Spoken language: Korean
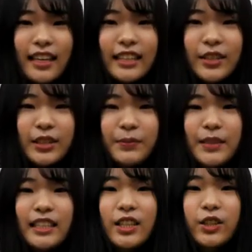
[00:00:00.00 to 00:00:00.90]

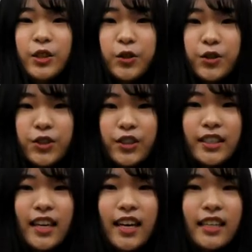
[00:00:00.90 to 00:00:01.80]
2017년
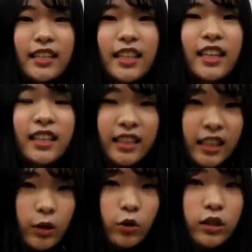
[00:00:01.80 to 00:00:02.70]
정유년 새해를 시작한
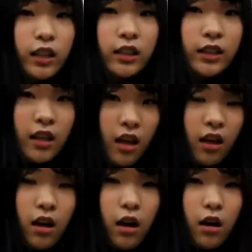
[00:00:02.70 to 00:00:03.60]
지 엊그제
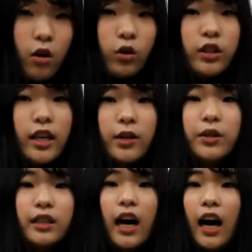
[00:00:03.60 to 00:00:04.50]
같은데 언제
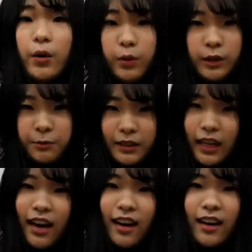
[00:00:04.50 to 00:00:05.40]
1월이 다 가고
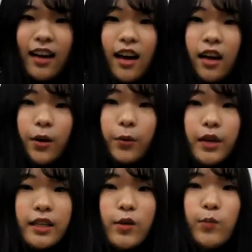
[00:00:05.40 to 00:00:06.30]
있습니다.
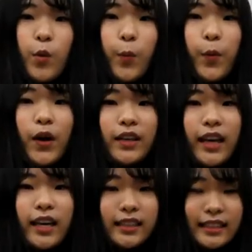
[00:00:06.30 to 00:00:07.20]
올해 세운 목표와
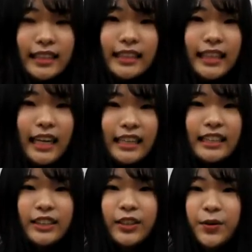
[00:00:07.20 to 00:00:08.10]
계획들 잘
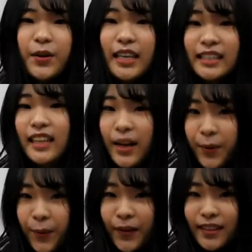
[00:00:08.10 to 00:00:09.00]
실천하고 계신가요?